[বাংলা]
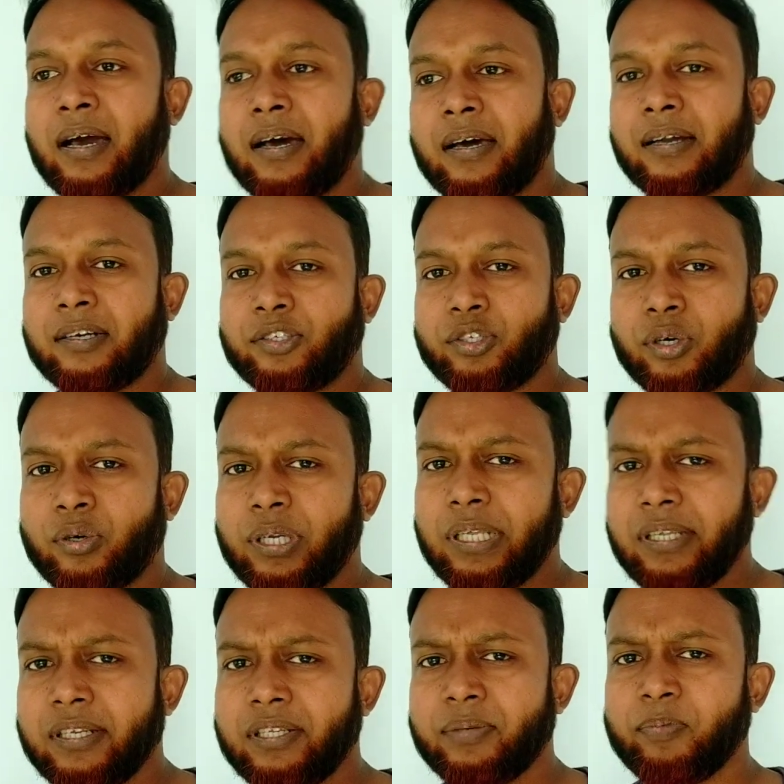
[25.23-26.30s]
আর যখন
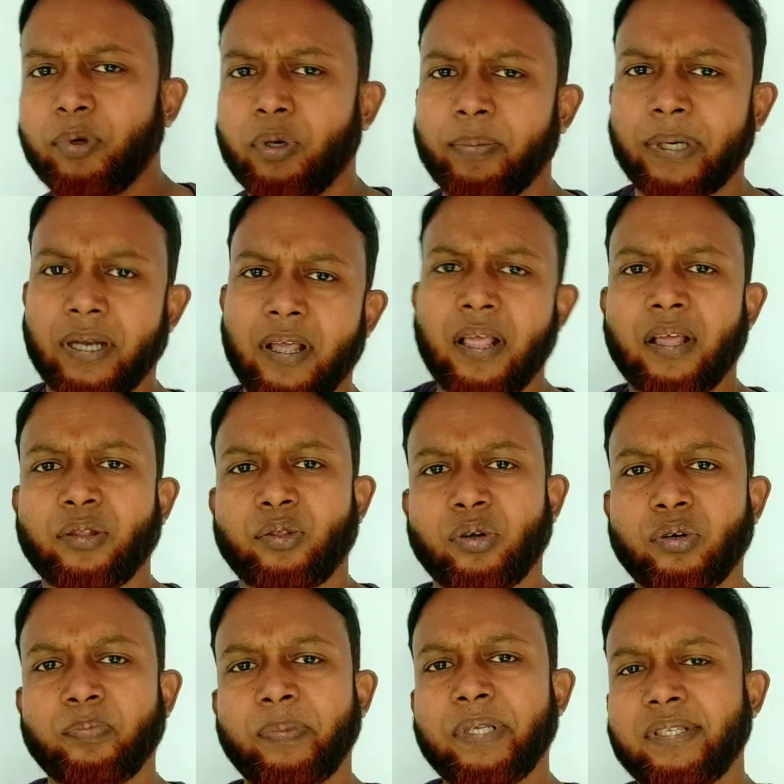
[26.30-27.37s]
ইংরেজি বলবেন
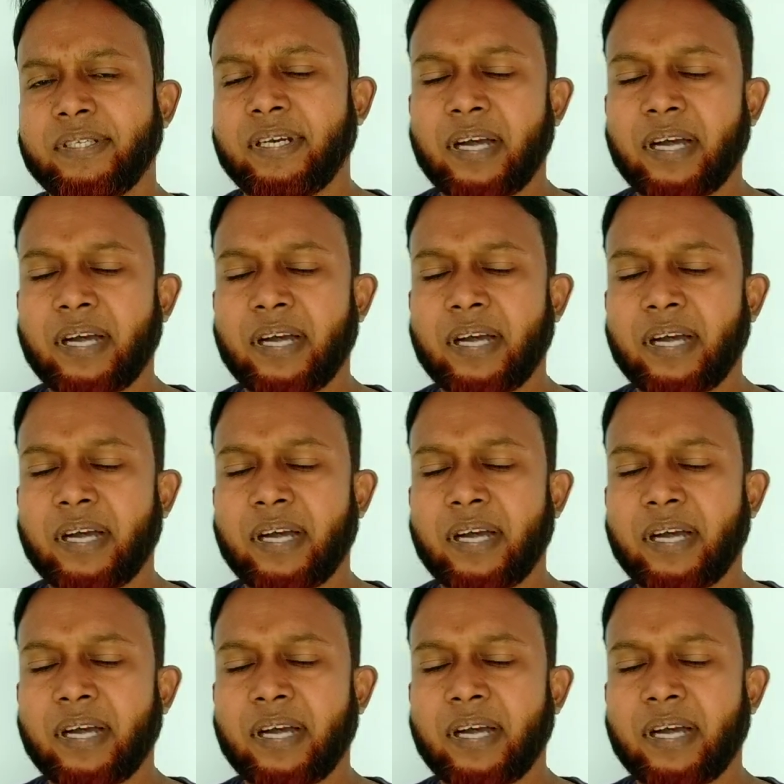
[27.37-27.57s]
তখন প্লিজ